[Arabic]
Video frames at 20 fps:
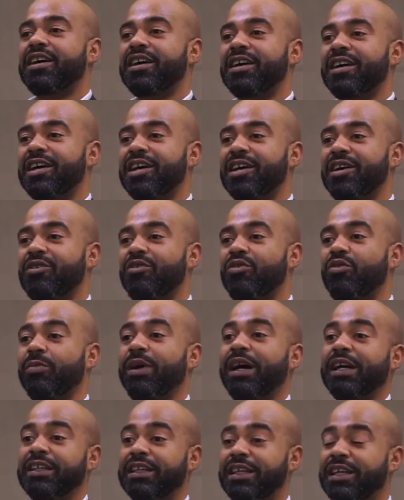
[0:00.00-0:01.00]
آه،
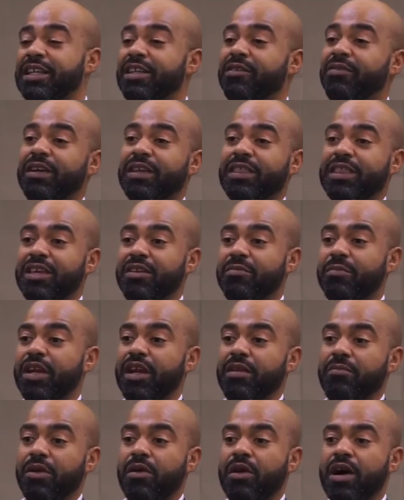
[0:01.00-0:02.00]
وبعد كده في كثير من
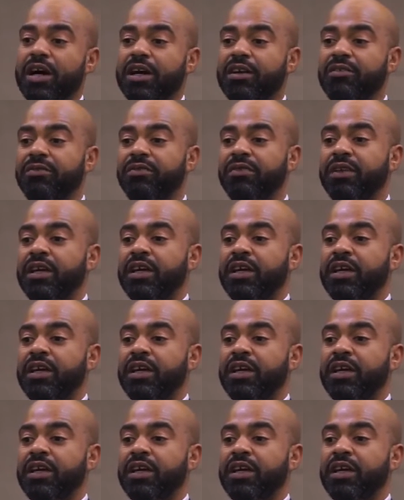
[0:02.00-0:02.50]
المواقف